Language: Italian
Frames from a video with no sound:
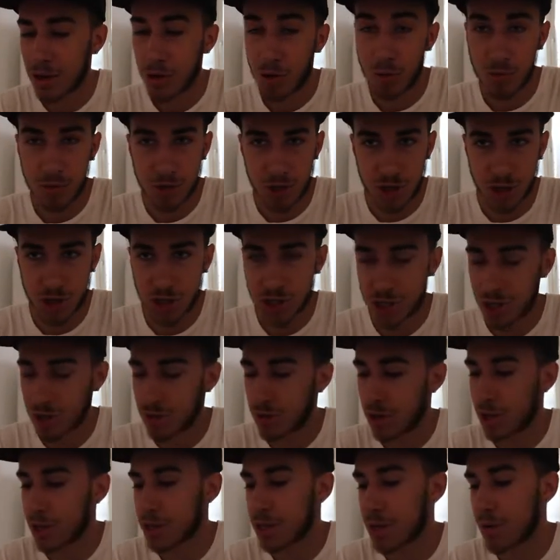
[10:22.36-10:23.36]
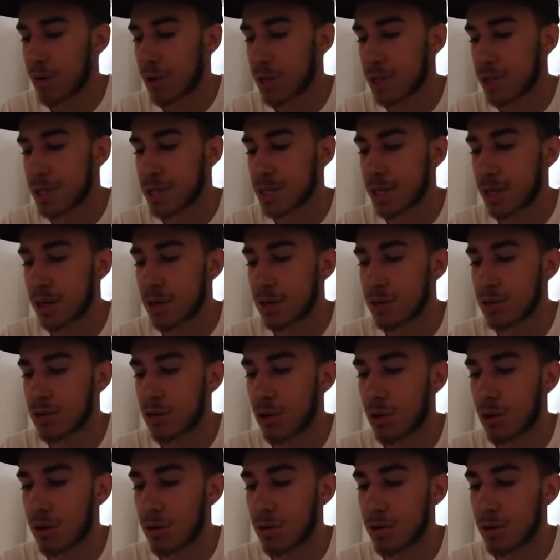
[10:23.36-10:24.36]
come ho già citato l'altra volta Silent
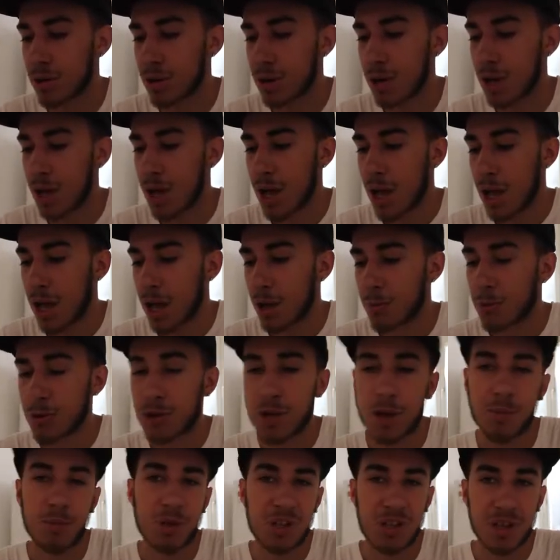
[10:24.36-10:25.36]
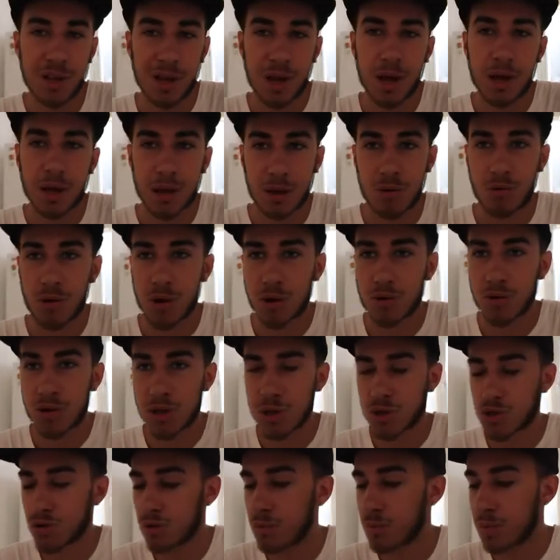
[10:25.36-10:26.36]
Honor, e potrebbe dire anche
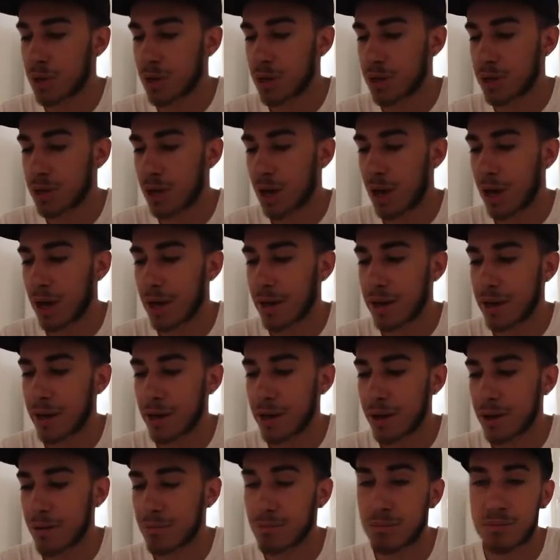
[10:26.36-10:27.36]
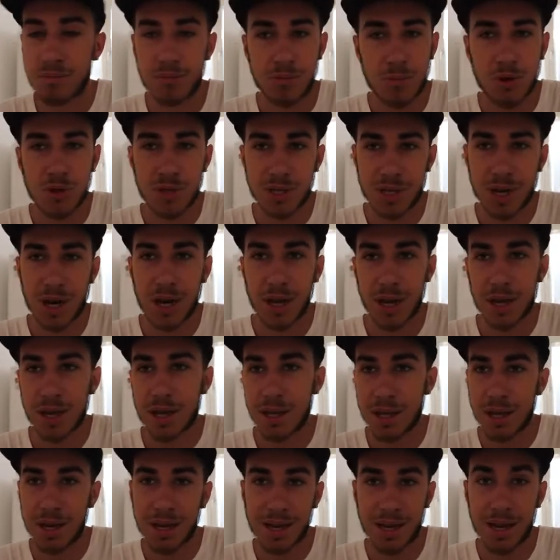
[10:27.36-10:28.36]
qualcosa sul meta e mostrare
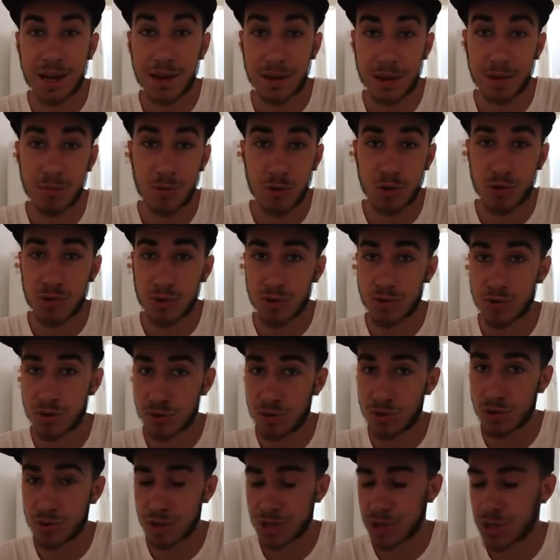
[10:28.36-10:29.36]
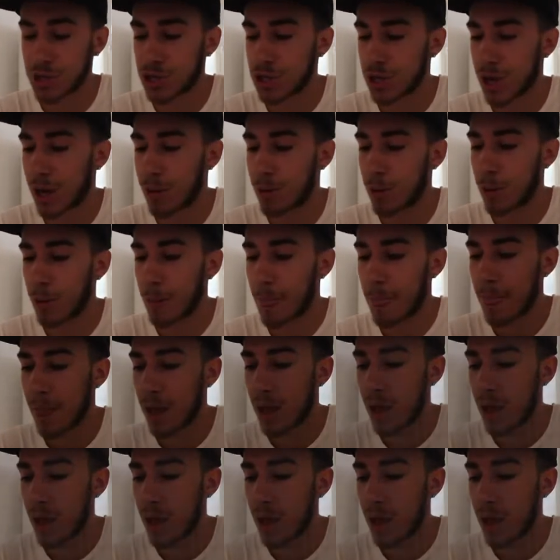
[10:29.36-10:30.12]
anche delle carte molto costose, diciamo.